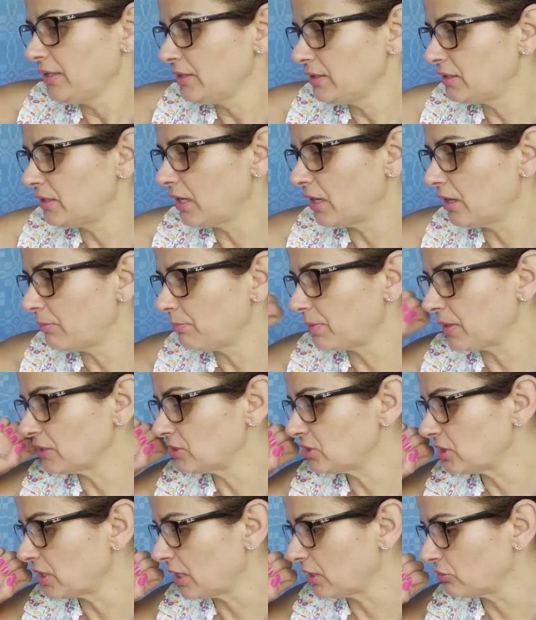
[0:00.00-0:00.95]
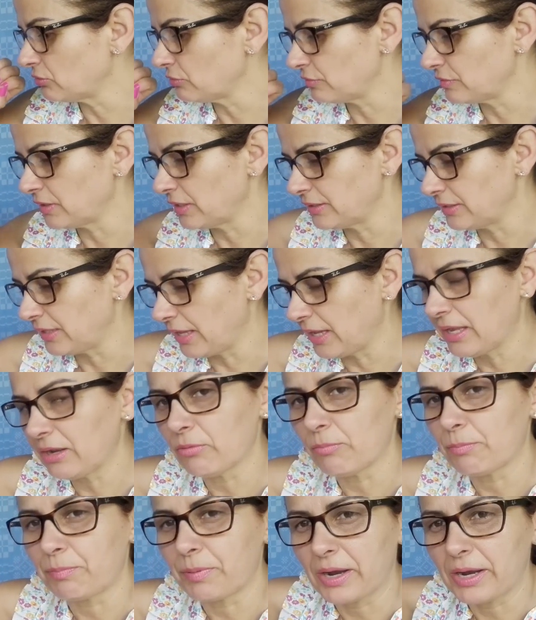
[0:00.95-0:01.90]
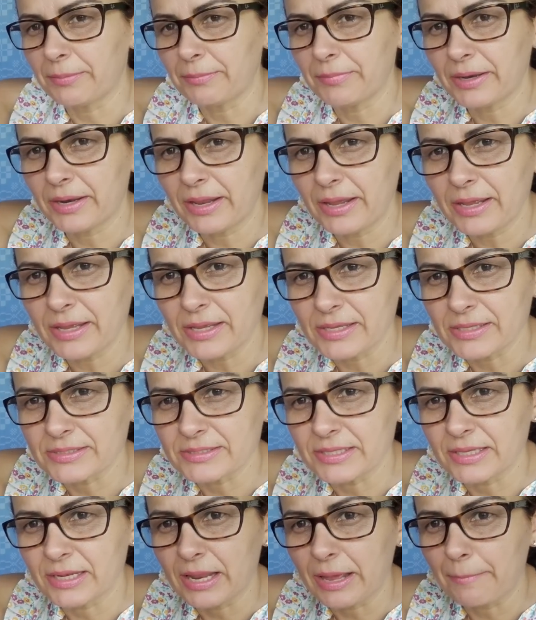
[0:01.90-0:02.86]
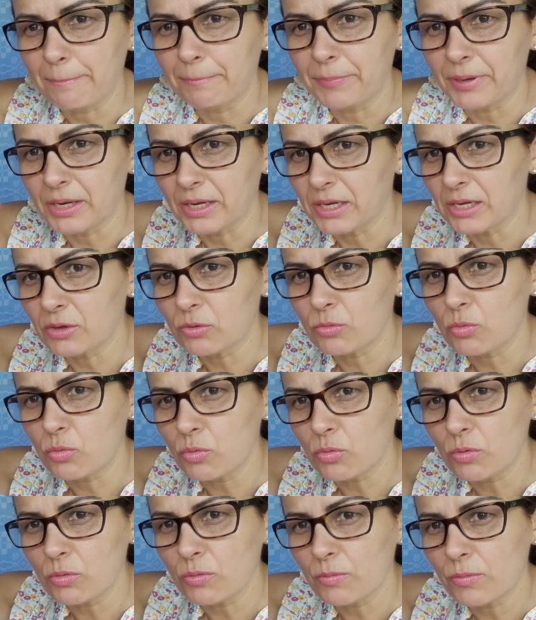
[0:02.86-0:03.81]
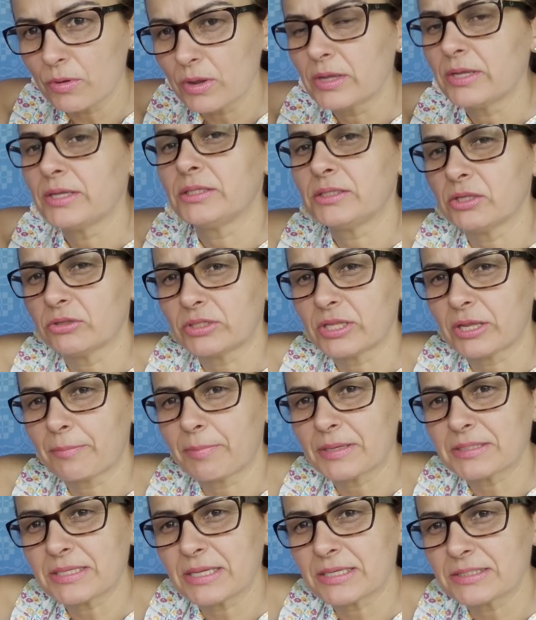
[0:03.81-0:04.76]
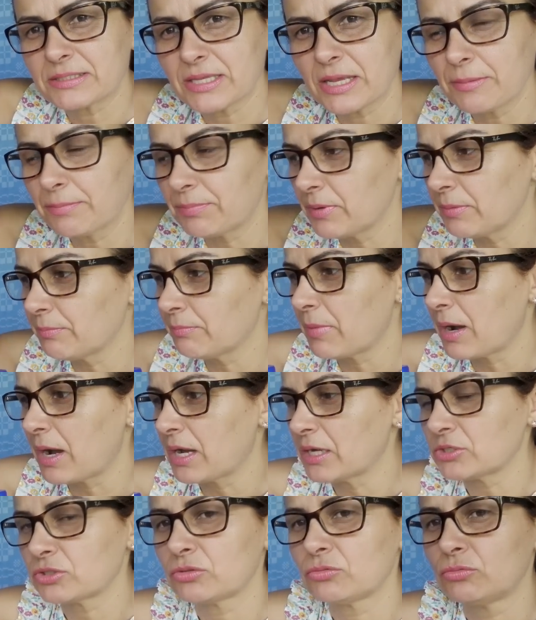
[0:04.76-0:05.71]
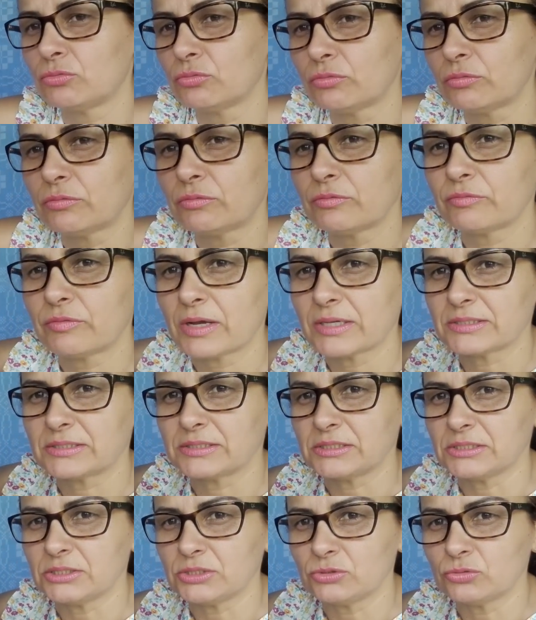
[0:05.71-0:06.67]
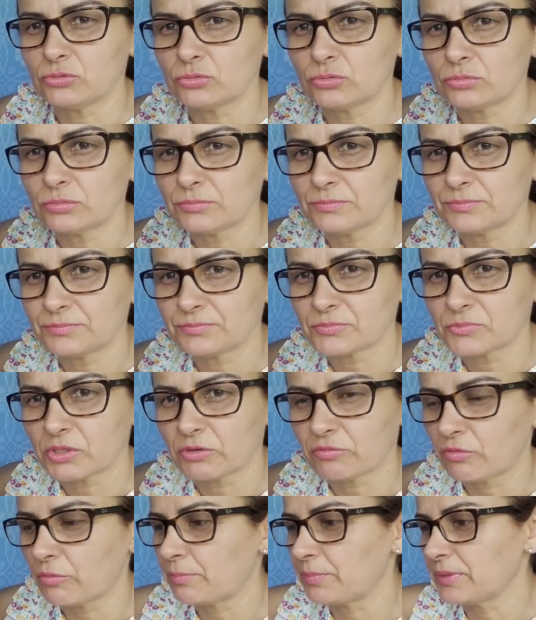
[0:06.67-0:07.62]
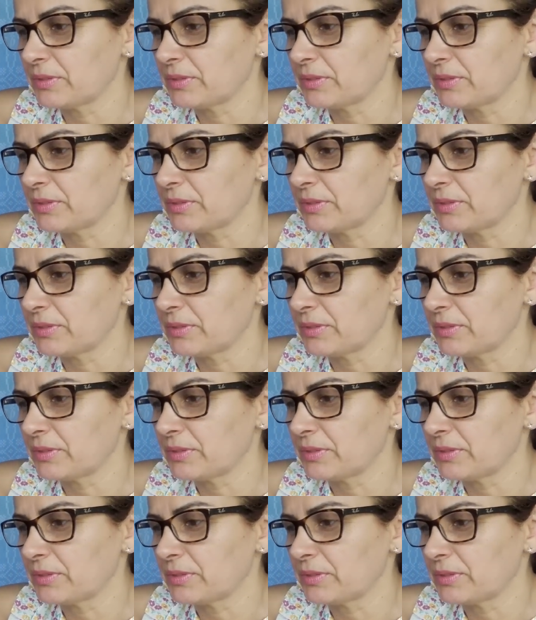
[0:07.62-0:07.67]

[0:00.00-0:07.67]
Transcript: Então, para tirar a dúvida dela, o primer é esse. Ele é branco, então tem que passar sempre embaixo do vasinho que eu vou